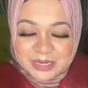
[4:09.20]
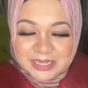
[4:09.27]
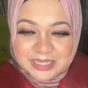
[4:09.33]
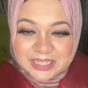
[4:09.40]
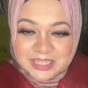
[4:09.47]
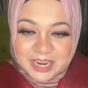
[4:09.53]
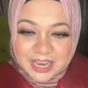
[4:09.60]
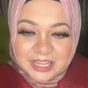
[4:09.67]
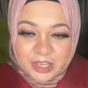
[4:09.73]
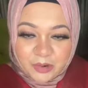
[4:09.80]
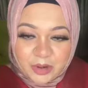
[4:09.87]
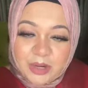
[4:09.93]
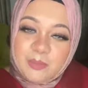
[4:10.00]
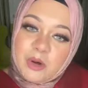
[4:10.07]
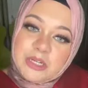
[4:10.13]
প্লিজ চেক
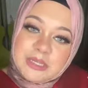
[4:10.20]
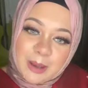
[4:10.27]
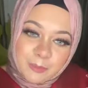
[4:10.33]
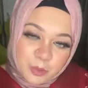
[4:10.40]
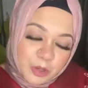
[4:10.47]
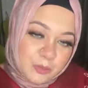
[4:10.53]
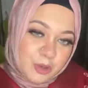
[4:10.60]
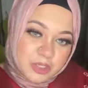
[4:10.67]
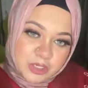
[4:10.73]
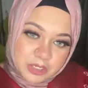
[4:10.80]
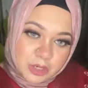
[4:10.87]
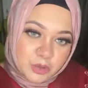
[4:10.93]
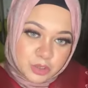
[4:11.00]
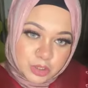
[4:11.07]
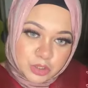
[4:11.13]
ইউর ইনবক্স আপু ইনবক্স
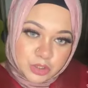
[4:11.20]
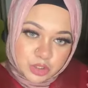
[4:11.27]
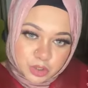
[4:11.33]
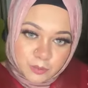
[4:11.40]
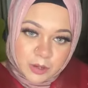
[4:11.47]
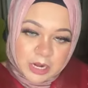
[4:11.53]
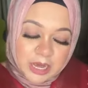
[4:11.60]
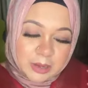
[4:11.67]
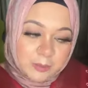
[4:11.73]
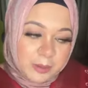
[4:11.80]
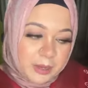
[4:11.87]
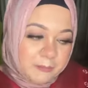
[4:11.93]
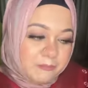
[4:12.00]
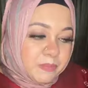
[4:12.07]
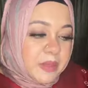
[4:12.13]
চেক করতে একটু সময়
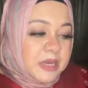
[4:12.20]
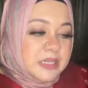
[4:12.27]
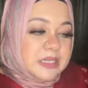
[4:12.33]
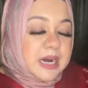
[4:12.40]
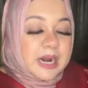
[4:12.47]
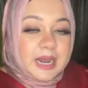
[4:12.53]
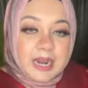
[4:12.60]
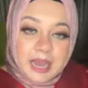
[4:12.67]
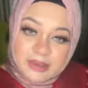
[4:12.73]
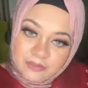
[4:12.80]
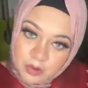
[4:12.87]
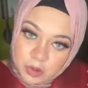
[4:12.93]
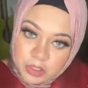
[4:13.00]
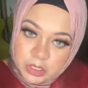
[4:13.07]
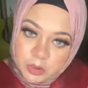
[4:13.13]
লাগবে যারা
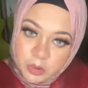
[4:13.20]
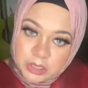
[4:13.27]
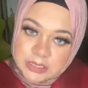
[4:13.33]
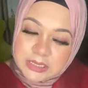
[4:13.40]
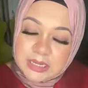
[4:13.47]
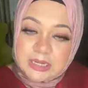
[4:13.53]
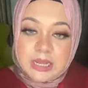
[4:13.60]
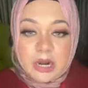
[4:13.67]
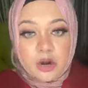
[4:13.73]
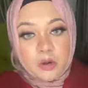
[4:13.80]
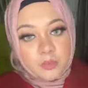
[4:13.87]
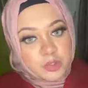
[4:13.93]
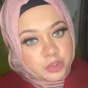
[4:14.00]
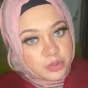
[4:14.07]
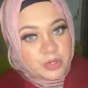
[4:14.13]
লাইভে অর্ডার করেছেন তারা
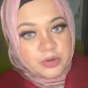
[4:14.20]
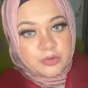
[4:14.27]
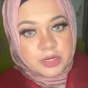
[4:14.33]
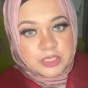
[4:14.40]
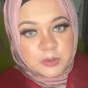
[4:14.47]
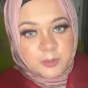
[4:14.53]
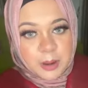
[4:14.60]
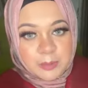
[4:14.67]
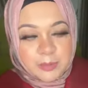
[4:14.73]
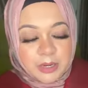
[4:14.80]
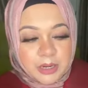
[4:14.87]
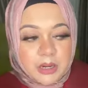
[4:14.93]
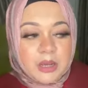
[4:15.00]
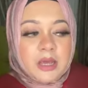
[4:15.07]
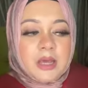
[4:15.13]
অবশ্যই ড্রেস
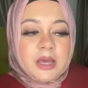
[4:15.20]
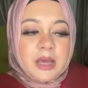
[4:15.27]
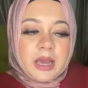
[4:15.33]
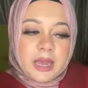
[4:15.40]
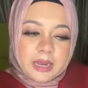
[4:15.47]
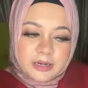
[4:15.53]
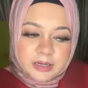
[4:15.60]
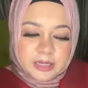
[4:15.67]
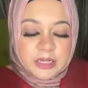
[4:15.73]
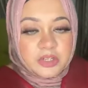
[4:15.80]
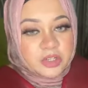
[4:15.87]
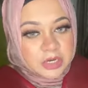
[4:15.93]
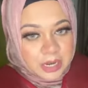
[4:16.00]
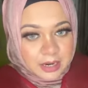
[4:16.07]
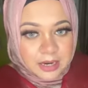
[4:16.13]
পাবেন অ্যান্ড uh,
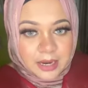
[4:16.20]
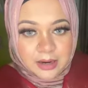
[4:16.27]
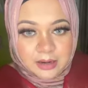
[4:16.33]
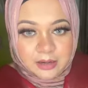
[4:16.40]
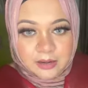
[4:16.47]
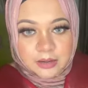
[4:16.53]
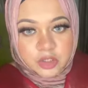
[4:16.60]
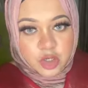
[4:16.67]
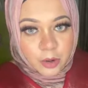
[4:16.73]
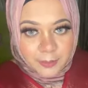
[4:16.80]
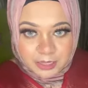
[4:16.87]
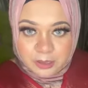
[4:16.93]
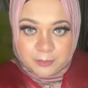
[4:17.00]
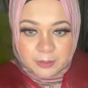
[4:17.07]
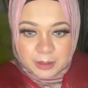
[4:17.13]
ইনশাল্লাহ
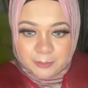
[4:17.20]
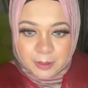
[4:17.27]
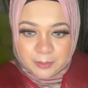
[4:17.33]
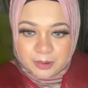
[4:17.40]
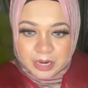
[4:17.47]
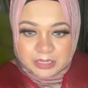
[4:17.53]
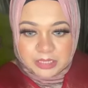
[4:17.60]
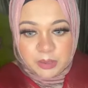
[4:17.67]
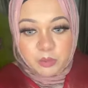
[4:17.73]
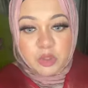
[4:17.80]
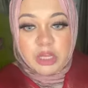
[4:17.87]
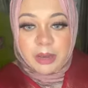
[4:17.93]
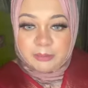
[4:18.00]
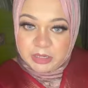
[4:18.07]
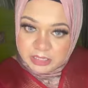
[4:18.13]
সবাই রিপ্লাই পাবেন রাতের
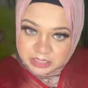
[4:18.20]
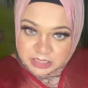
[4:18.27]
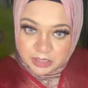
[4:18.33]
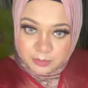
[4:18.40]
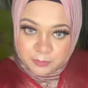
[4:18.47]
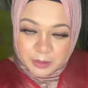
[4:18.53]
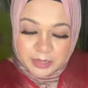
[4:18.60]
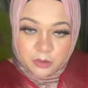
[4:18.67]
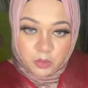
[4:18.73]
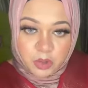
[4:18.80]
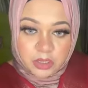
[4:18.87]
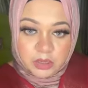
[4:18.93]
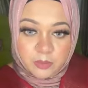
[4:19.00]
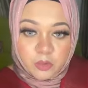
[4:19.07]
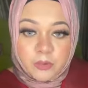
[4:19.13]
মধ্যে আমি নিজে রিপ্লাই
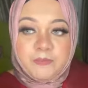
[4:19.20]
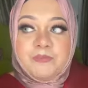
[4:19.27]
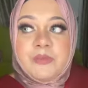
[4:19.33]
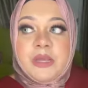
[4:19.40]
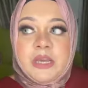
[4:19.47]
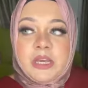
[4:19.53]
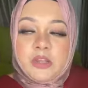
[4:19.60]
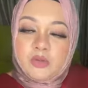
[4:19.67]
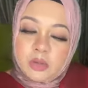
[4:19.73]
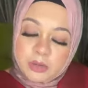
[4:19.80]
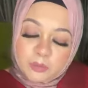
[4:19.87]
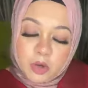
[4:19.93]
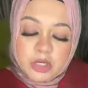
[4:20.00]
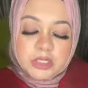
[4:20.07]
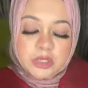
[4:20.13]
করে দিব কিন্তু
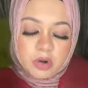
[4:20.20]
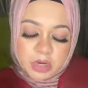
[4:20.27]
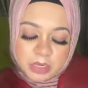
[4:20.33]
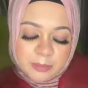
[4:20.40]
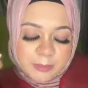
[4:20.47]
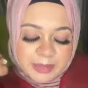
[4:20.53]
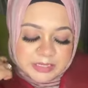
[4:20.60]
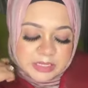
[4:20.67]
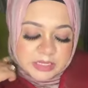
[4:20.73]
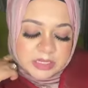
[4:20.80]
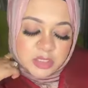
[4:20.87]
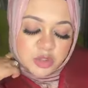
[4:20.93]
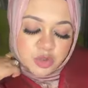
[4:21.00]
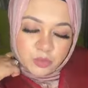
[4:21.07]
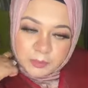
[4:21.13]
ইনবক্সে অনেক
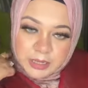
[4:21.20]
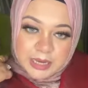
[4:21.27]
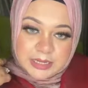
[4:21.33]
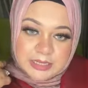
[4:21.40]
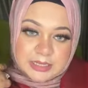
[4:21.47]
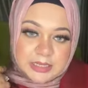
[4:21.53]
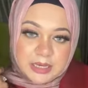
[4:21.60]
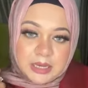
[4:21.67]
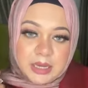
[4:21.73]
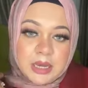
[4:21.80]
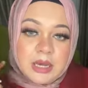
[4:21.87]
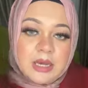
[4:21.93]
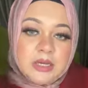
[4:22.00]
মেসেজেস জমে গেছে